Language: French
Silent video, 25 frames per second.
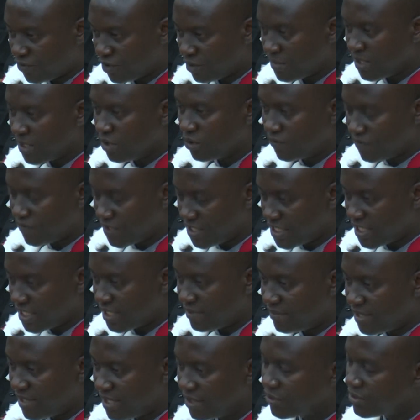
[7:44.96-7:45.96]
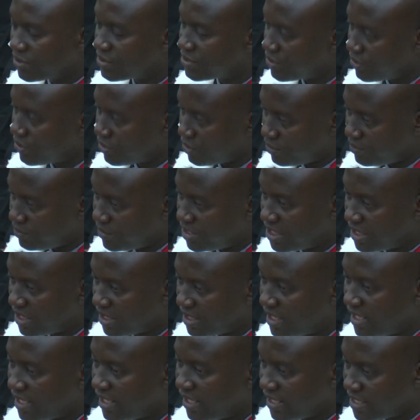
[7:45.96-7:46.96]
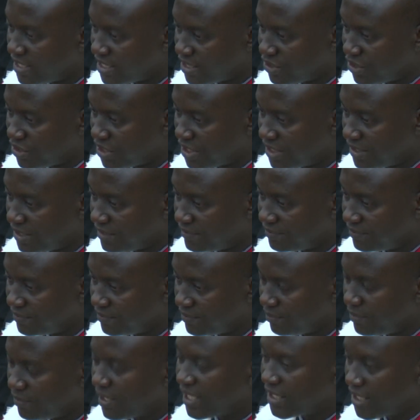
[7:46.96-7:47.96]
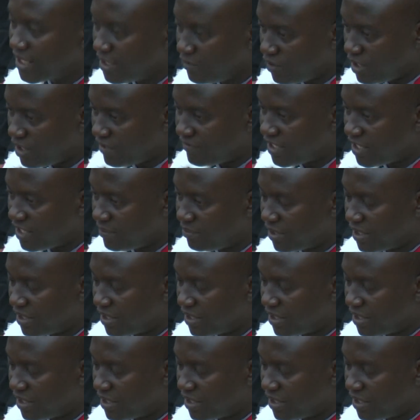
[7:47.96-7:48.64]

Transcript: officiellement que ce meeting-là allait se tenir Par qui vous l'avez appris